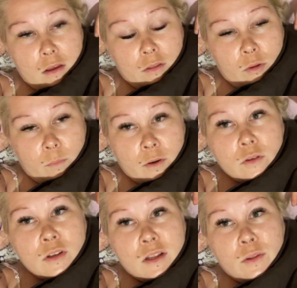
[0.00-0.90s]

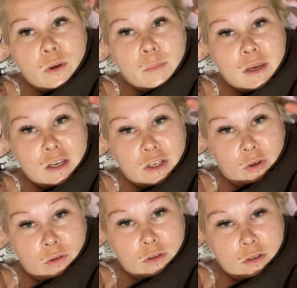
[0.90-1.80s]
dopiero trenuję
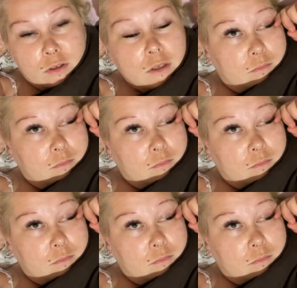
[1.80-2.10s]
miesiąc.